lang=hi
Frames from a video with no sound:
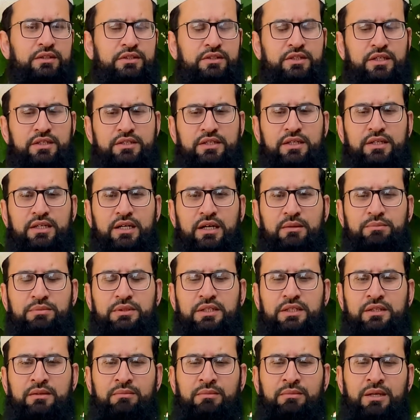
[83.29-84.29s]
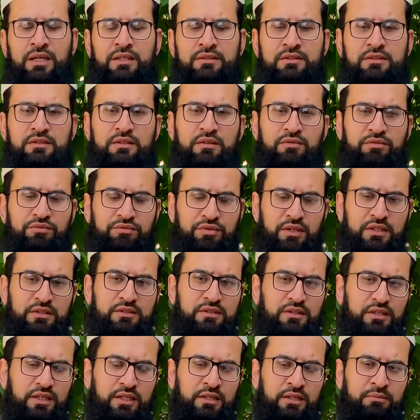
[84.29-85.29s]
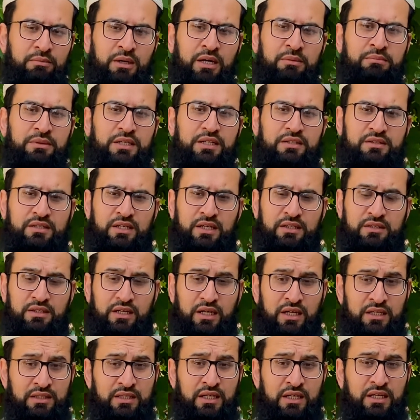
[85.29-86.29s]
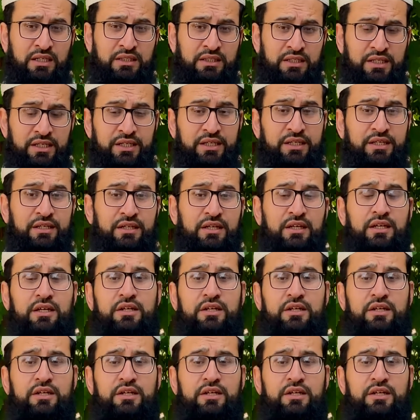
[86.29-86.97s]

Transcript: जैसे ही आपने नमाज फ़र्ज़ इमाम के साथ अदा की